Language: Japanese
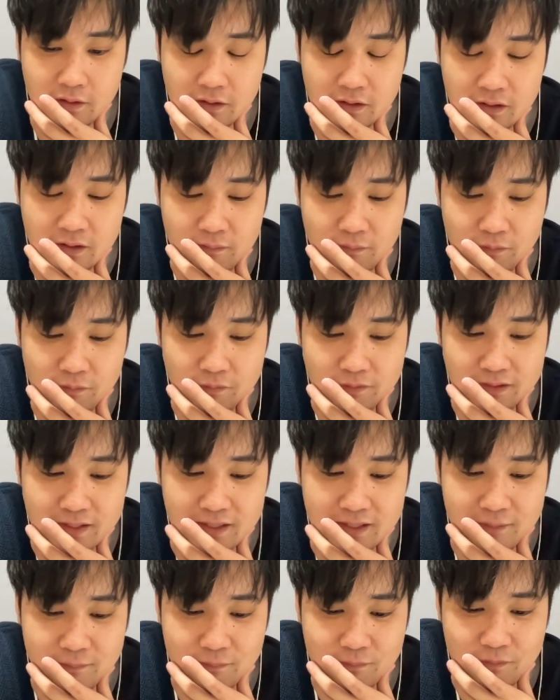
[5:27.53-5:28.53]
いや、もう
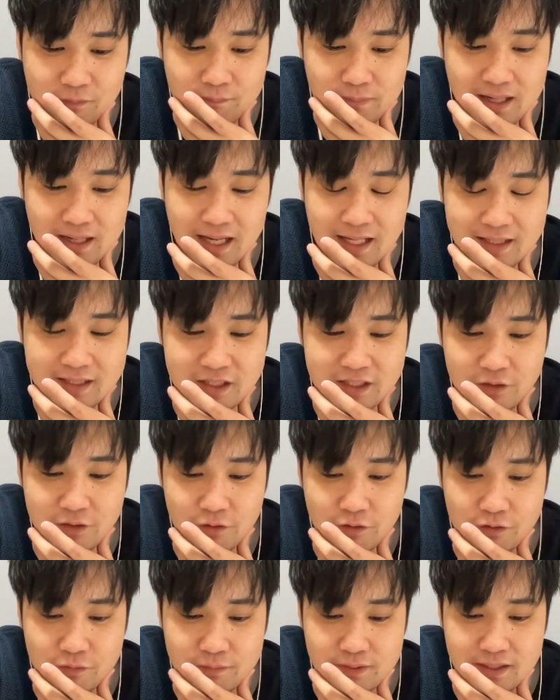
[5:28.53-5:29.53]
ね、もうパーティー
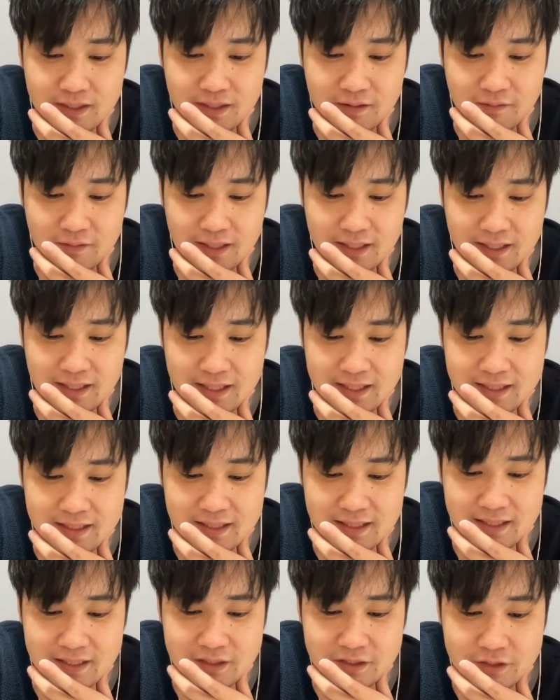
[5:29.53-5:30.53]
の組み方がわかん
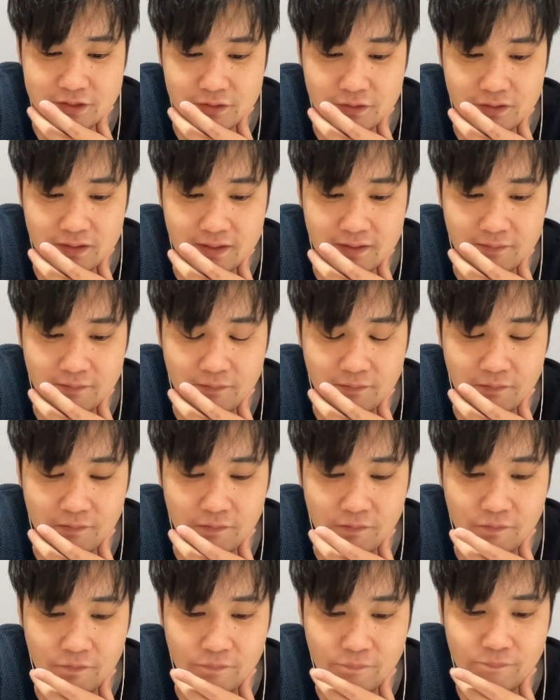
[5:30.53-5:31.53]
ないんですよね、
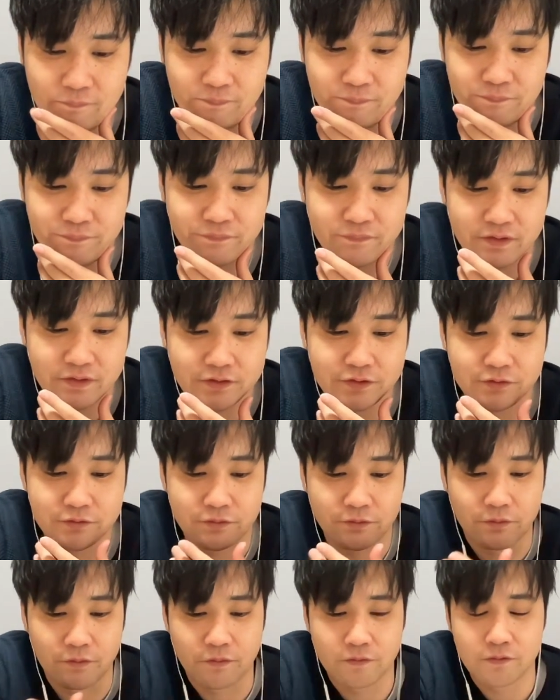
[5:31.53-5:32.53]
もう。ちょっ
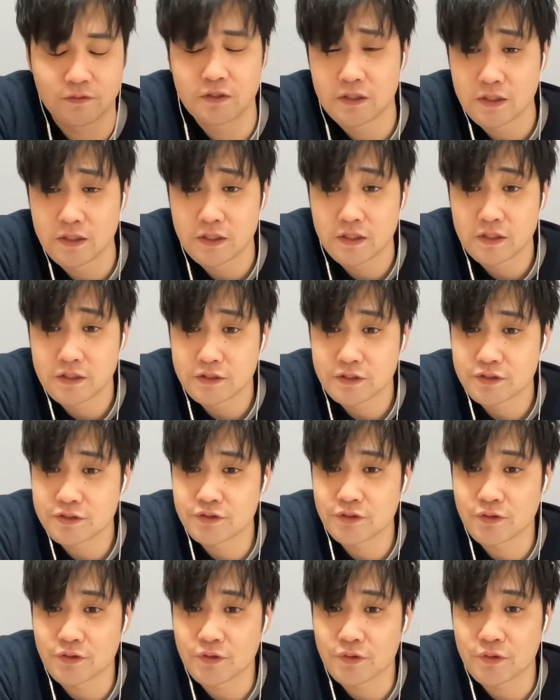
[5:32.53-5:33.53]
と、ちょっ
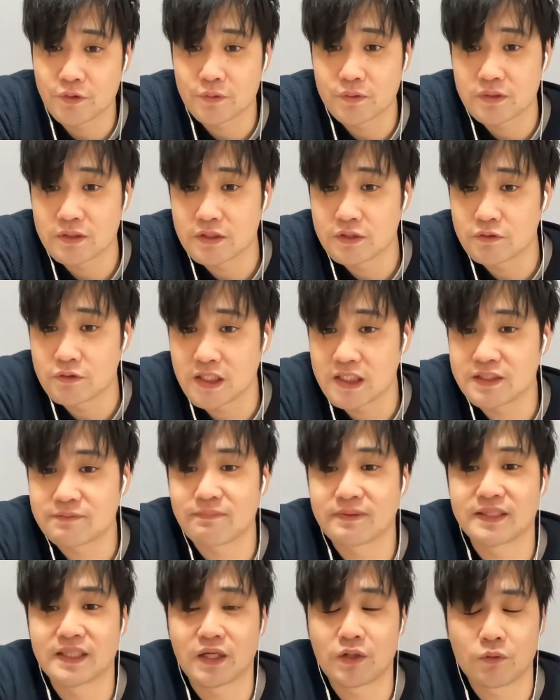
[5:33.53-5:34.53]
と、浦
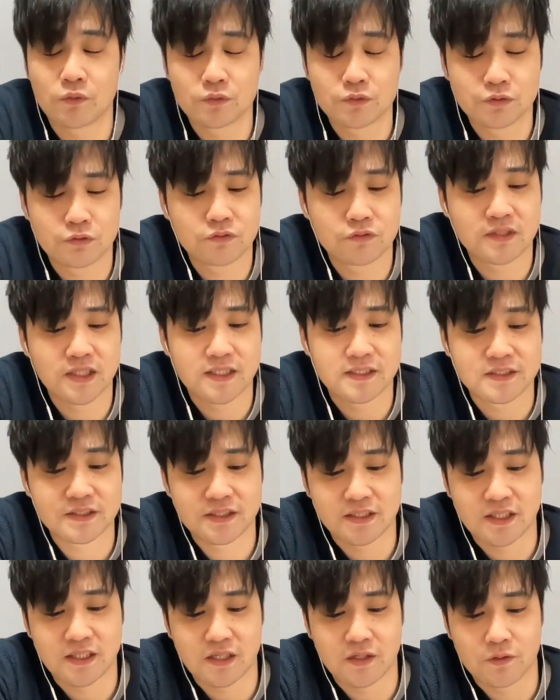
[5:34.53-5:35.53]
島太郎状態です
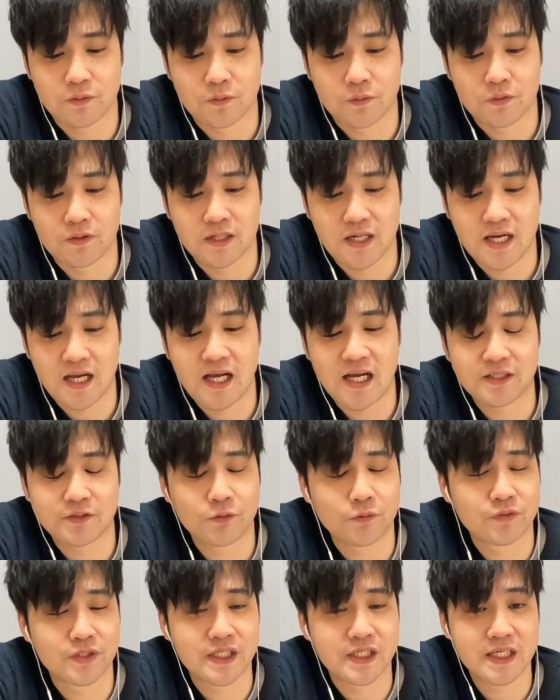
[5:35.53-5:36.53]
ね、軽く。はい、あ
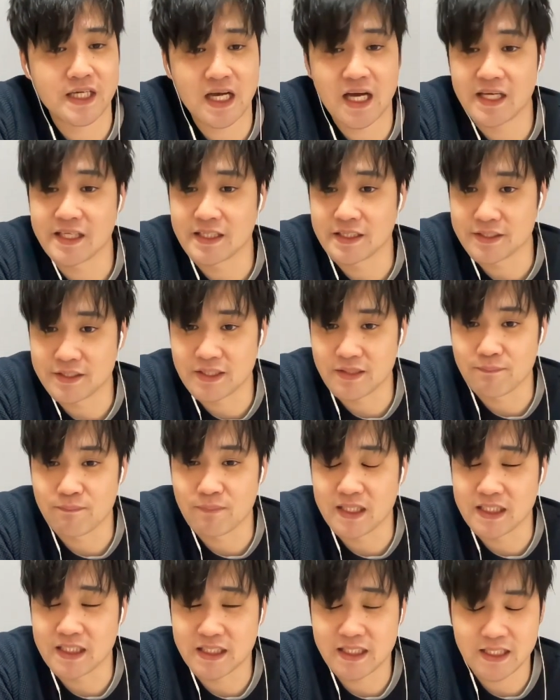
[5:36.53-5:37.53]
と2回ですね。まあ
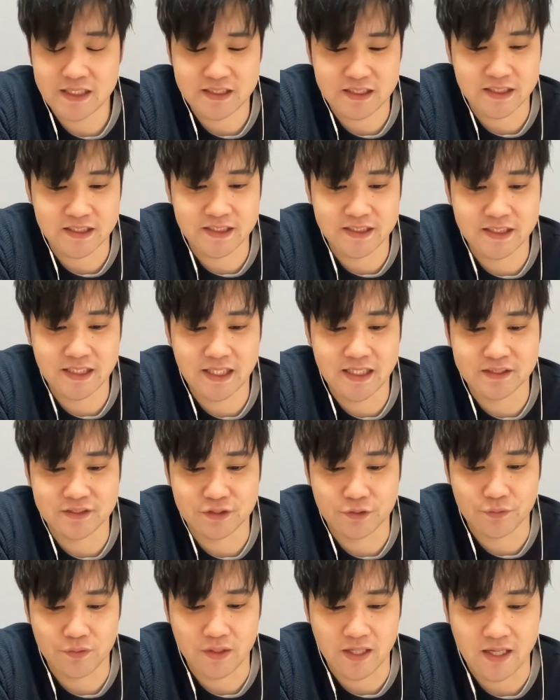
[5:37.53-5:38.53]
2回しか引いてないですけ
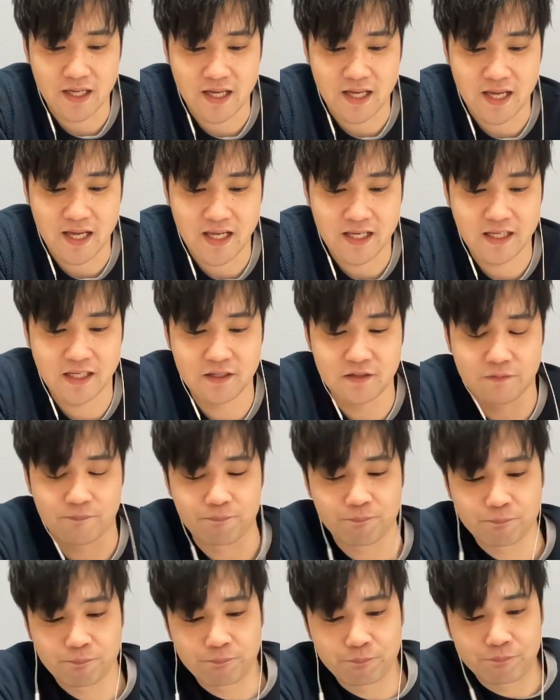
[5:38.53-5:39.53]
どね。はい。
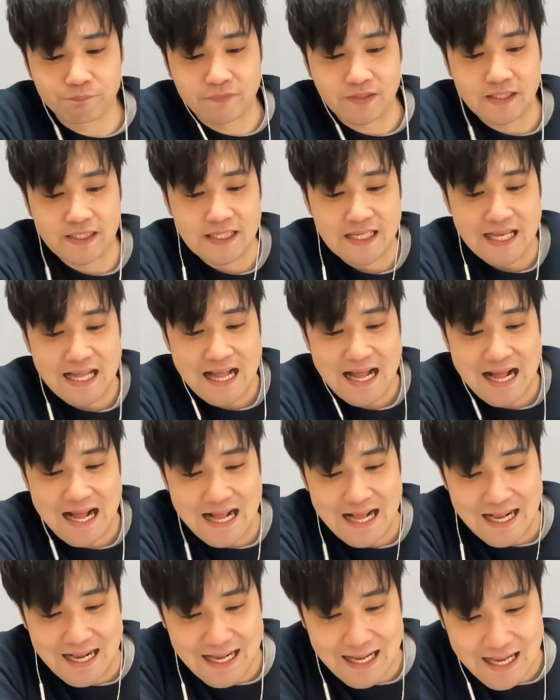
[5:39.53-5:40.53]

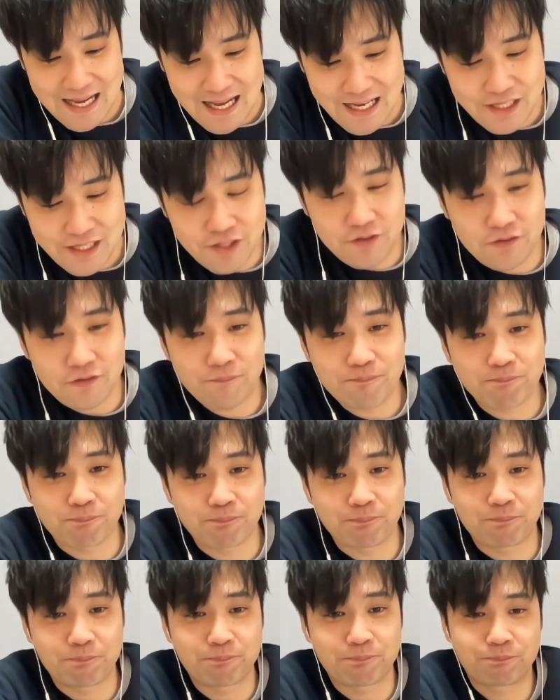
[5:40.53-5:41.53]
はいよ
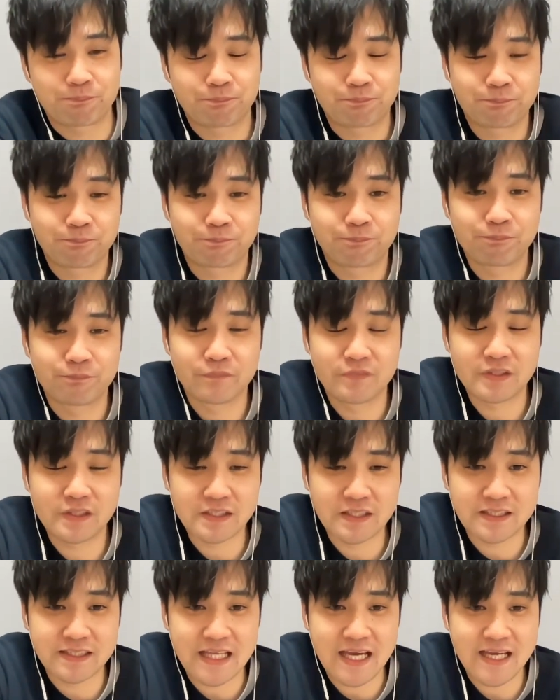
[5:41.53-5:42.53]

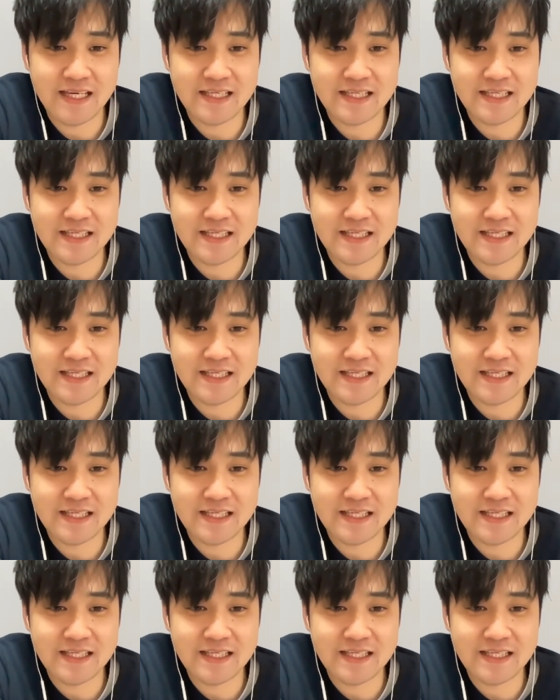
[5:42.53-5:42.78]
第